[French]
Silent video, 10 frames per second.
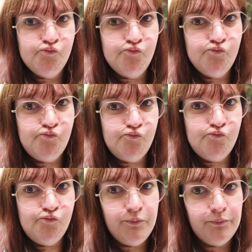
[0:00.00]

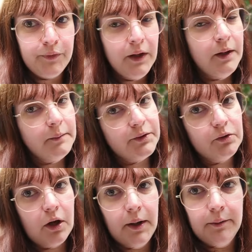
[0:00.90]
mhm. Parce que
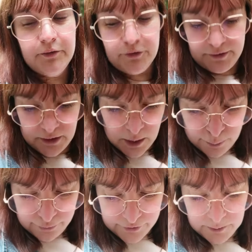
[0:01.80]
quand même, vu que c'est de la
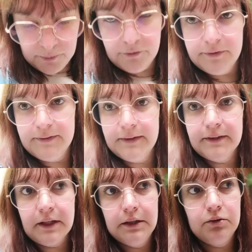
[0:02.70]
bouffe, j'ai pas envie que ça
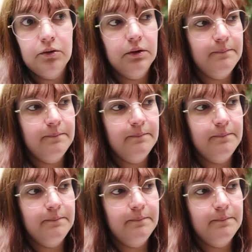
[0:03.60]
traîne, quoi.